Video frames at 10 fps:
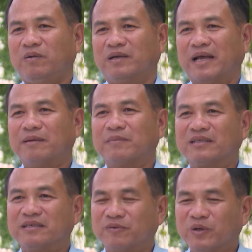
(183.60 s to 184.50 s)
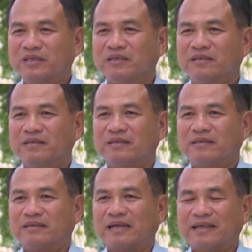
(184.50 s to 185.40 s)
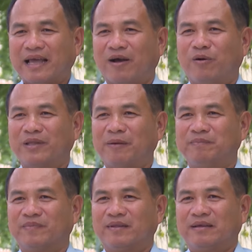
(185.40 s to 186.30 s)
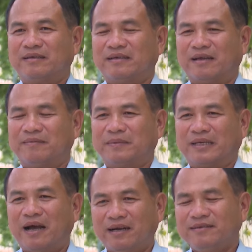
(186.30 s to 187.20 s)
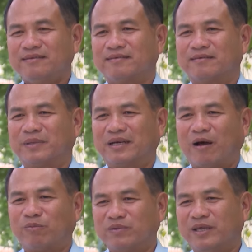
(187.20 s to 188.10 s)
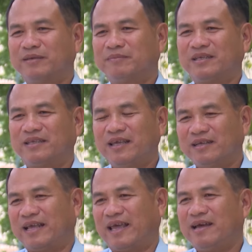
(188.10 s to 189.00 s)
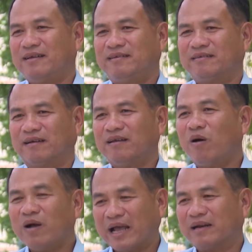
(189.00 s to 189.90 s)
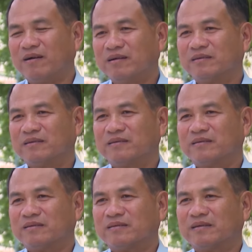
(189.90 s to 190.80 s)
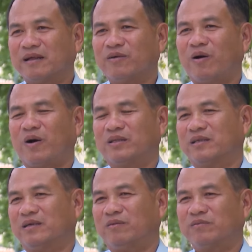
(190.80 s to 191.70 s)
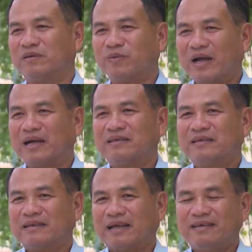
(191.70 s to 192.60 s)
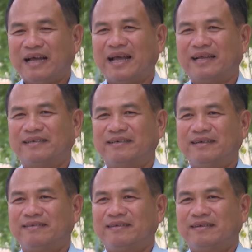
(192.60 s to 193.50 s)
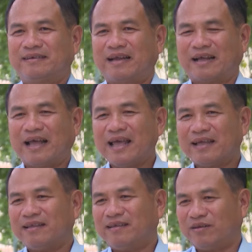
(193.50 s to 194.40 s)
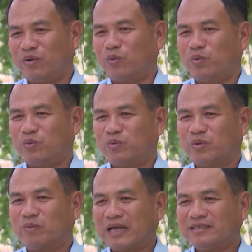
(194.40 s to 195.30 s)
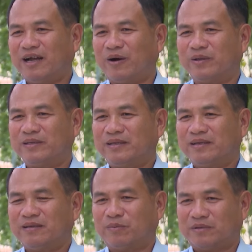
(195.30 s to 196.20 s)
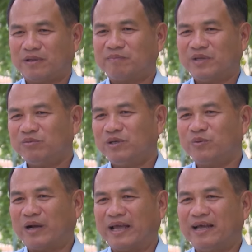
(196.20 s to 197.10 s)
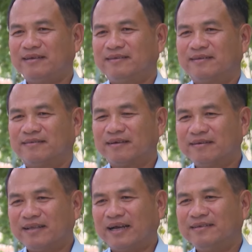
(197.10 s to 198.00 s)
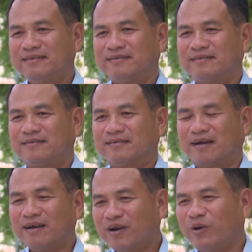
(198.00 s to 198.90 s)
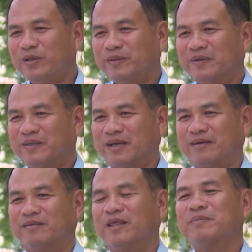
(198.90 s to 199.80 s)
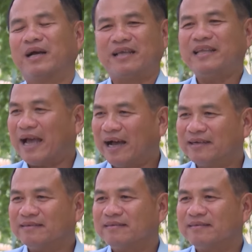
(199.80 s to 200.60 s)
được các mạnh thường quân, các nhà hảo tâm để mình đến, mình động viên, mình chia sẻ những cái khó khăn đó để cho họ tự động vượt qua. Cái thứ hai nữa là các cái dịch vụ công tác xã hội, cái dịch chăm sóc sức khỏe, tư vấn, kết nối thì được tiếp cận dễ dàng hơn